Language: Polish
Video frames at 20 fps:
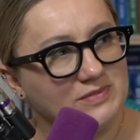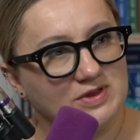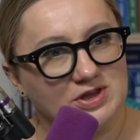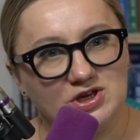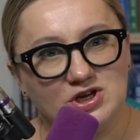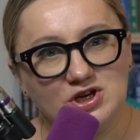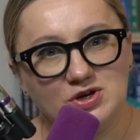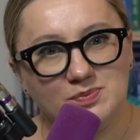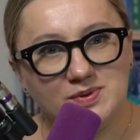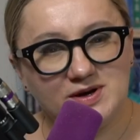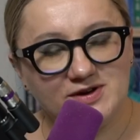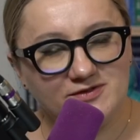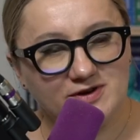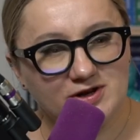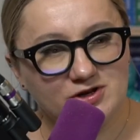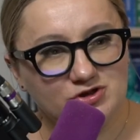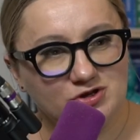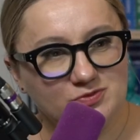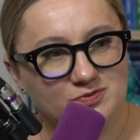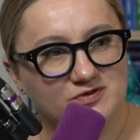i chyba
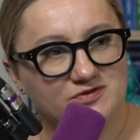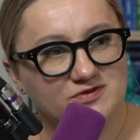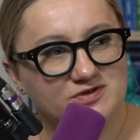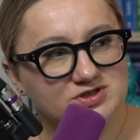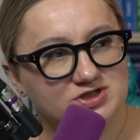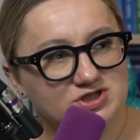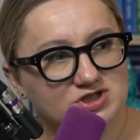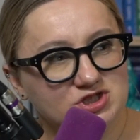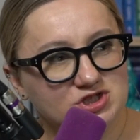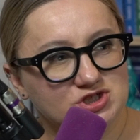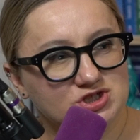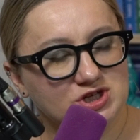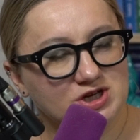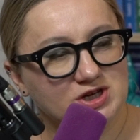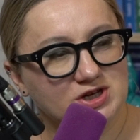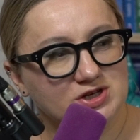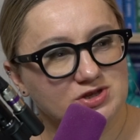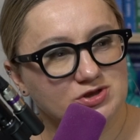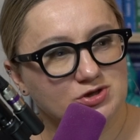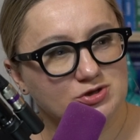warto powiedzieć,
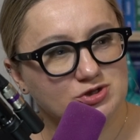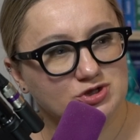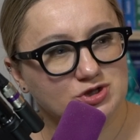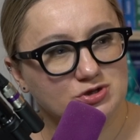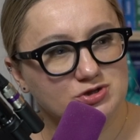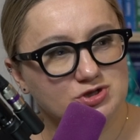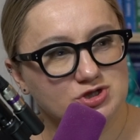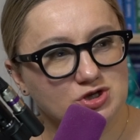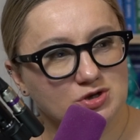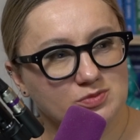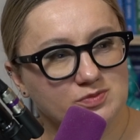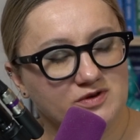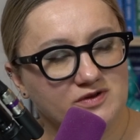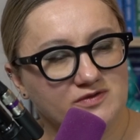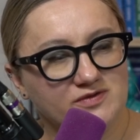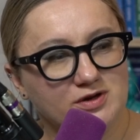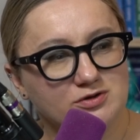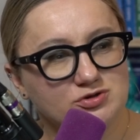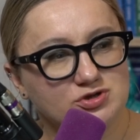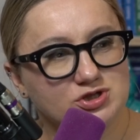że to, że on się
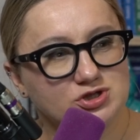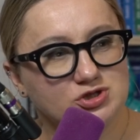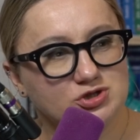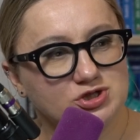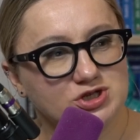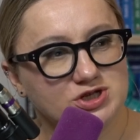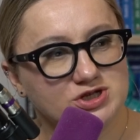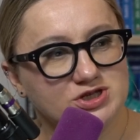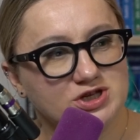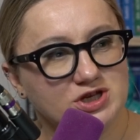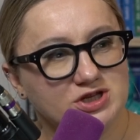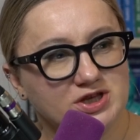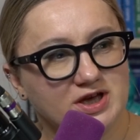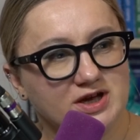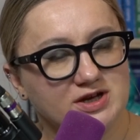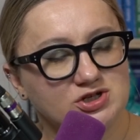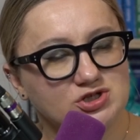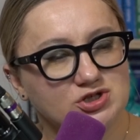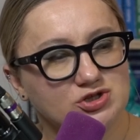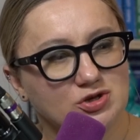obawiał, że coś jest nie
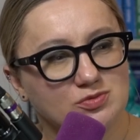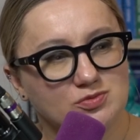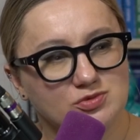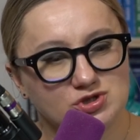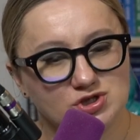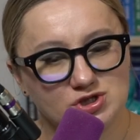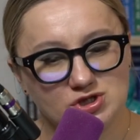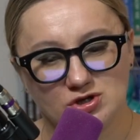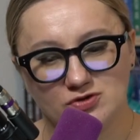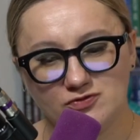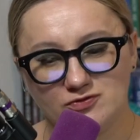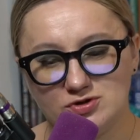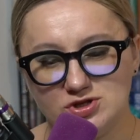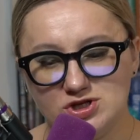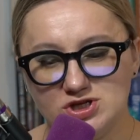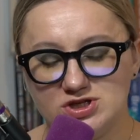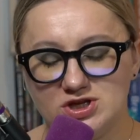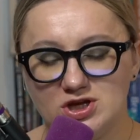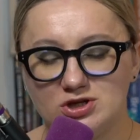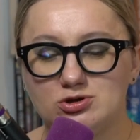tak, że to może się
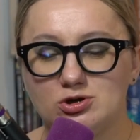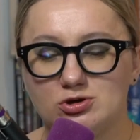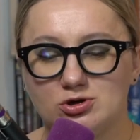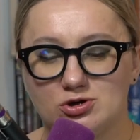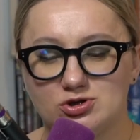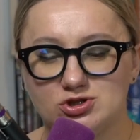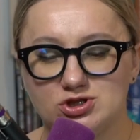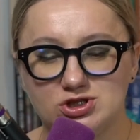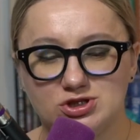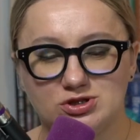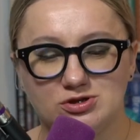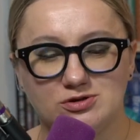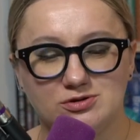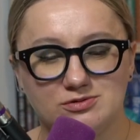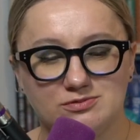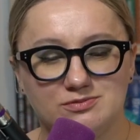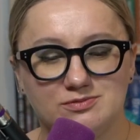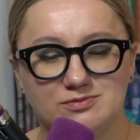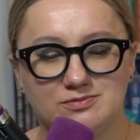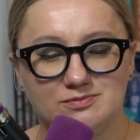odwrócić na jego korzyść,
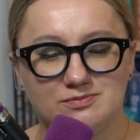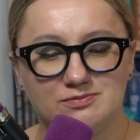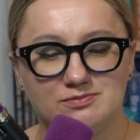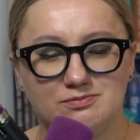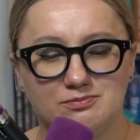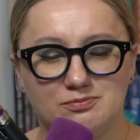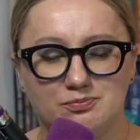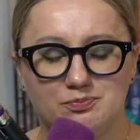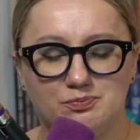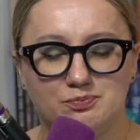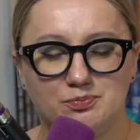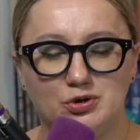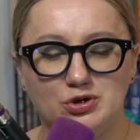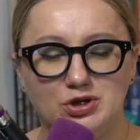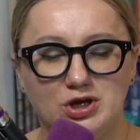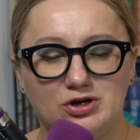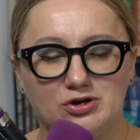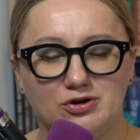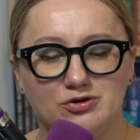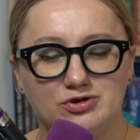to
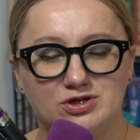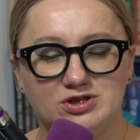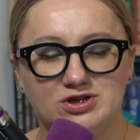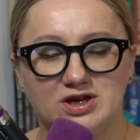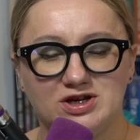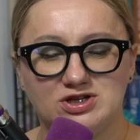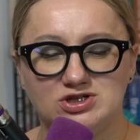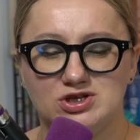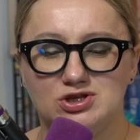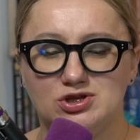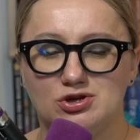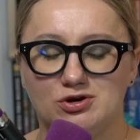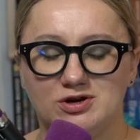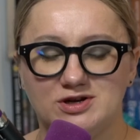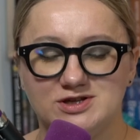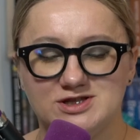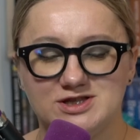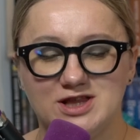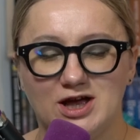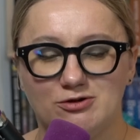poniekąd tak się
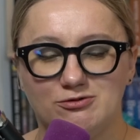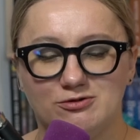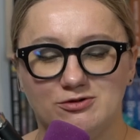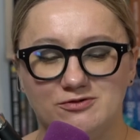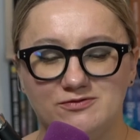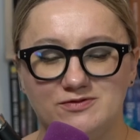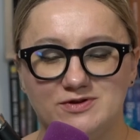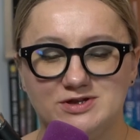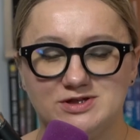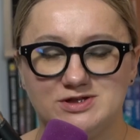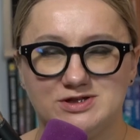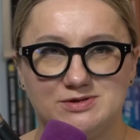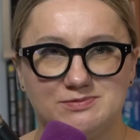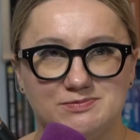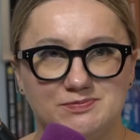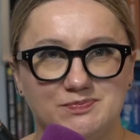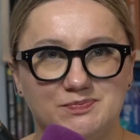trochę stało, więc.